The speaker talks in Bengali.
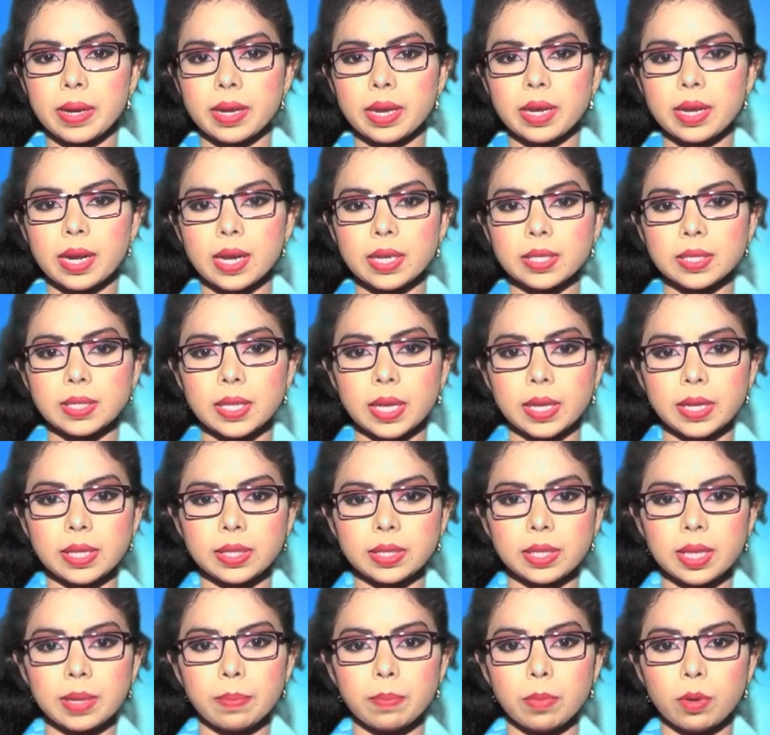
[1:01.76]
মেনে
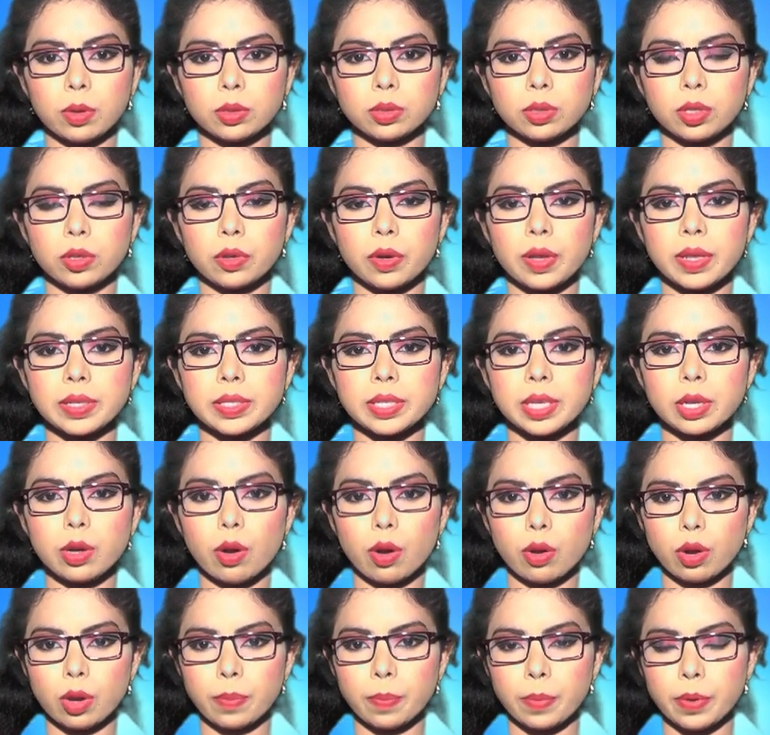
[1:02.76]
রাজধানীতে বন্ধ রয়েছে
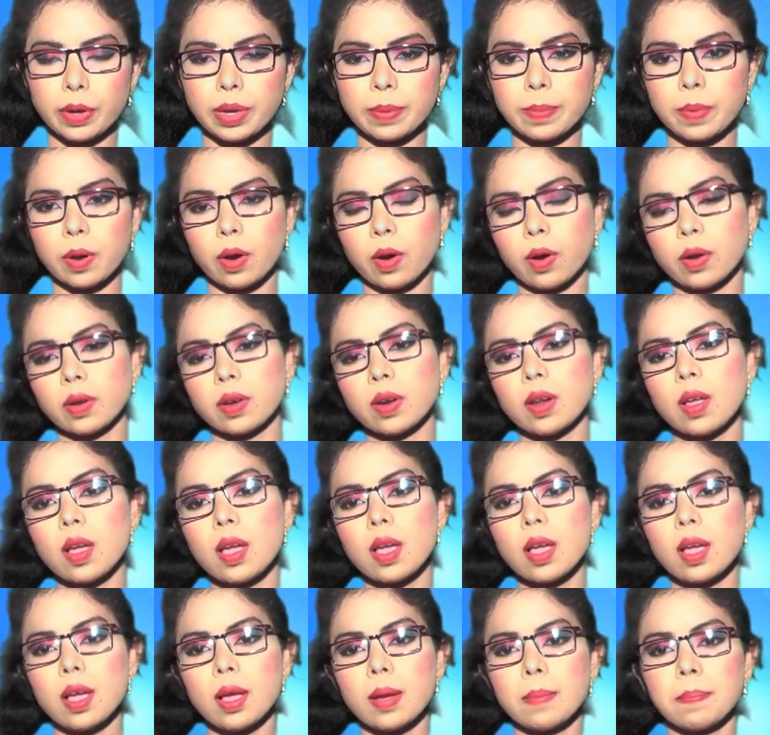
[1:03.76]
গণপরিবহন
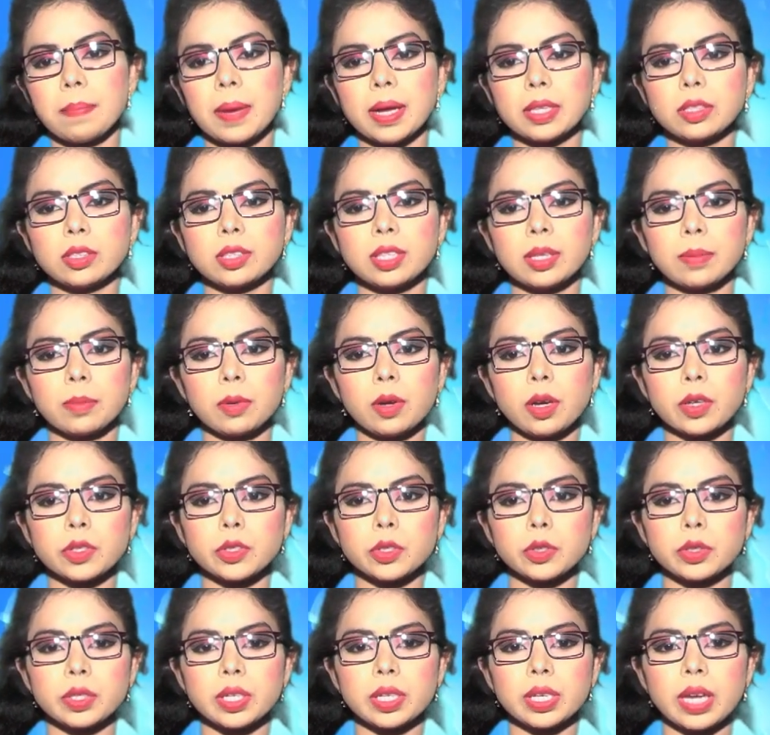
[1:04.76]
বাধ্যতামূলক
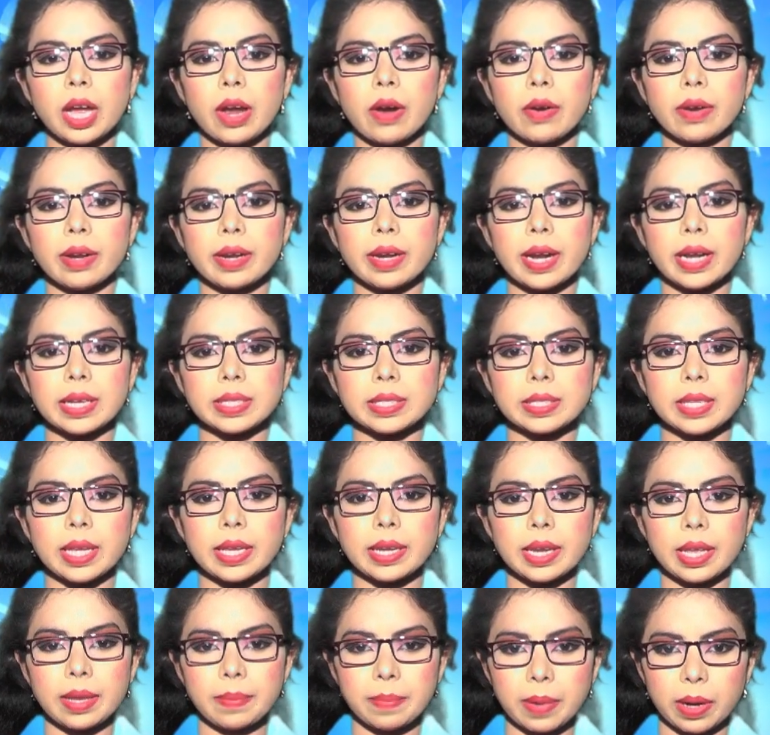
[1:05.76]
ছুটির কারণে রাস্তায়
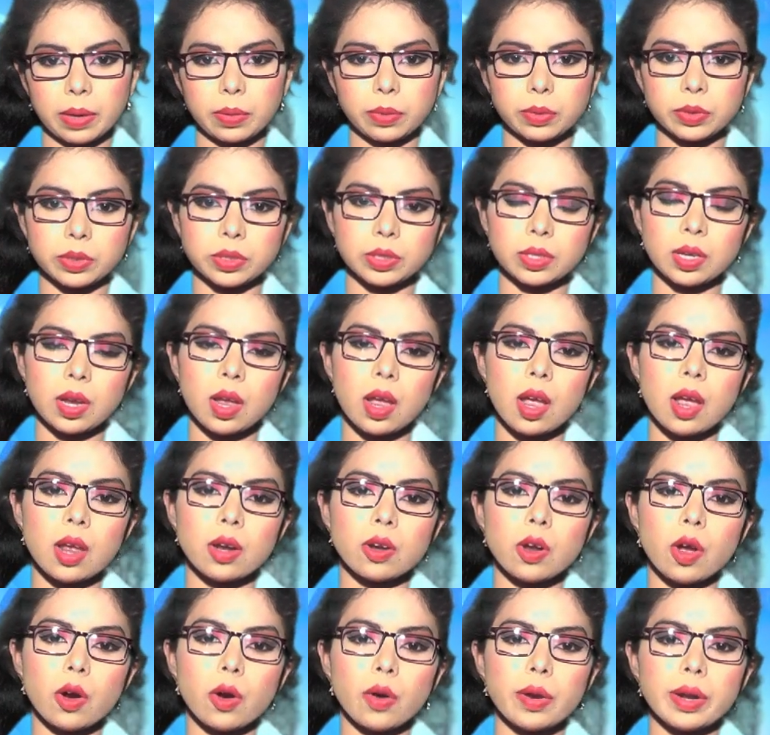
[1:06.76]
নেই মানুষ
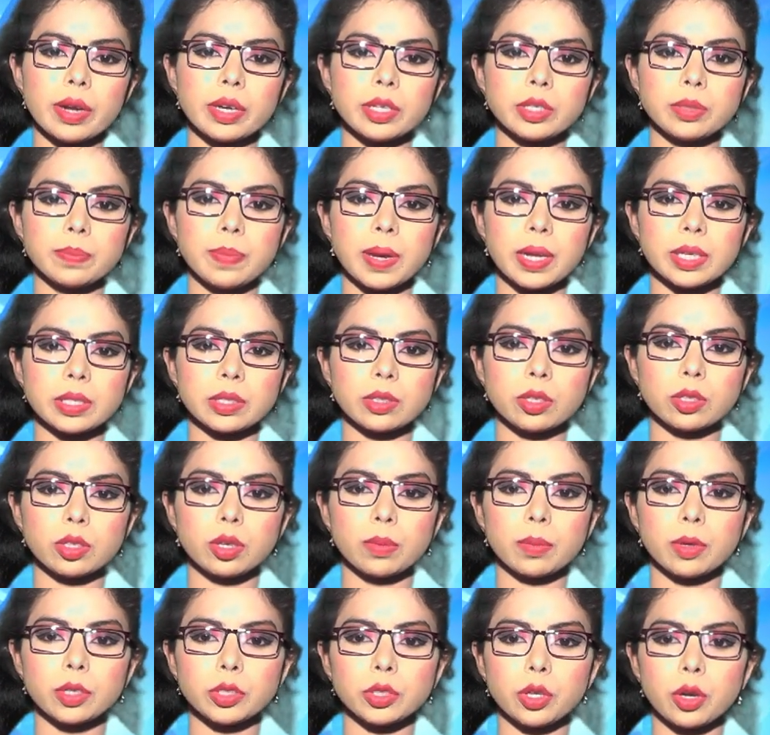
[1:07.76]
নগরীর
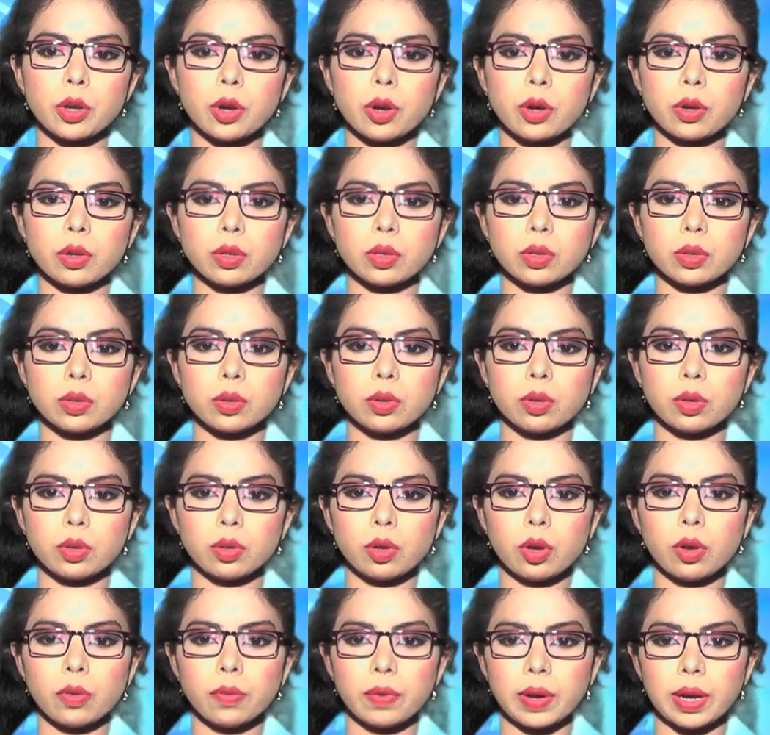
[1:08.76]
ব্যস্ততম সড়কগুলো
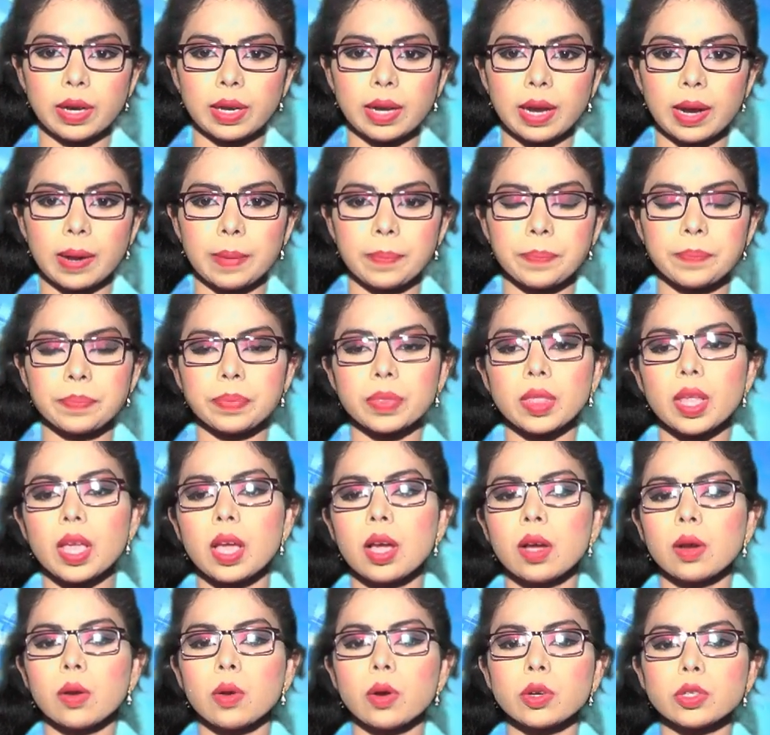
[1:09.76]
ফাঁকা
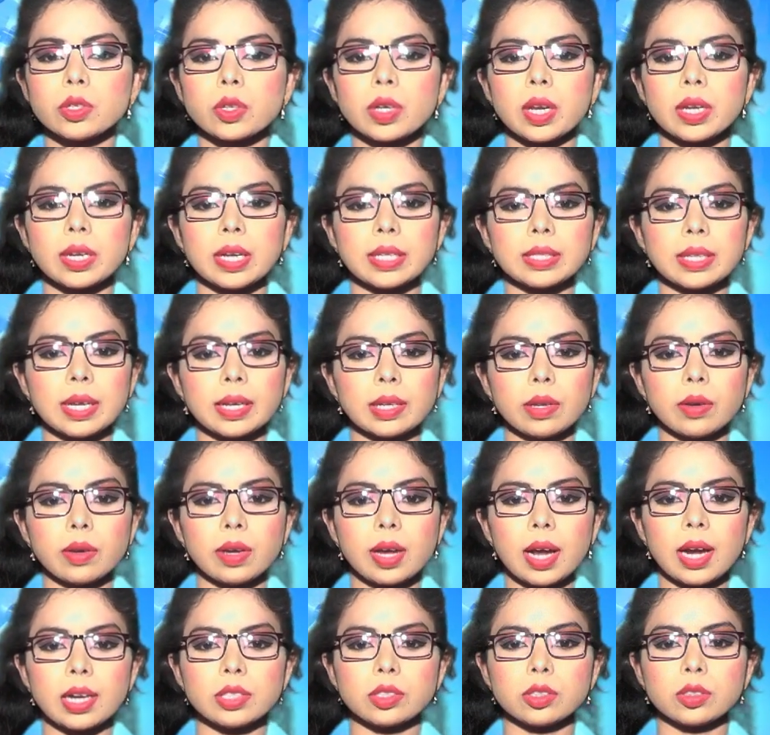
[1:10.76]
ঘোষণা না থাকলেও
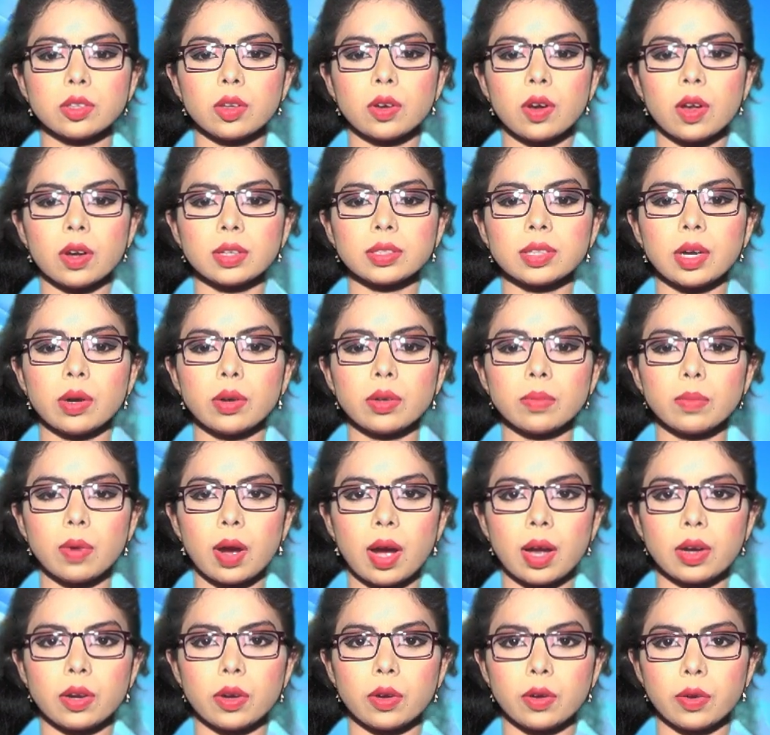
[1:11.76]
কার্যত লকডাউন
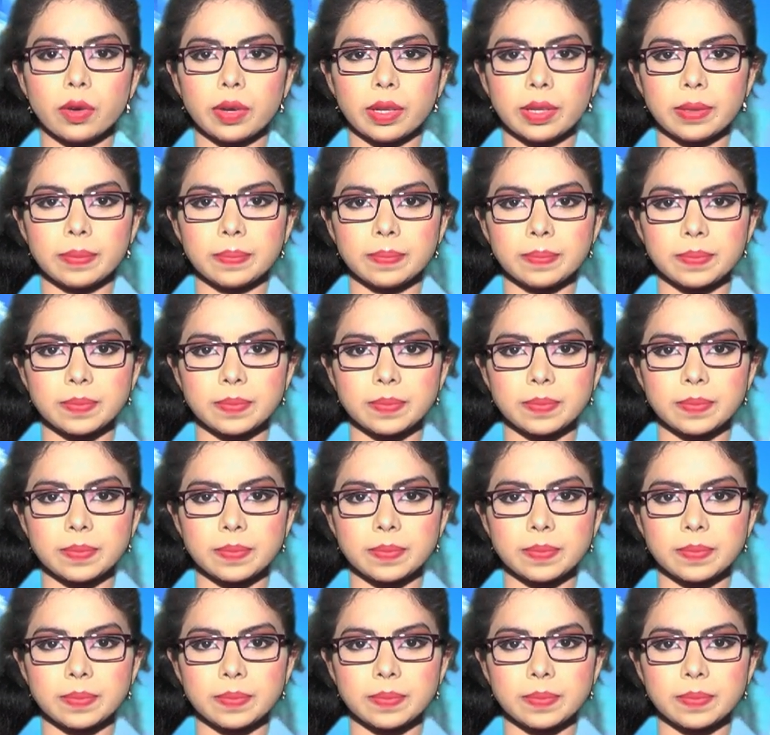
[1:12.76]
মহানগরী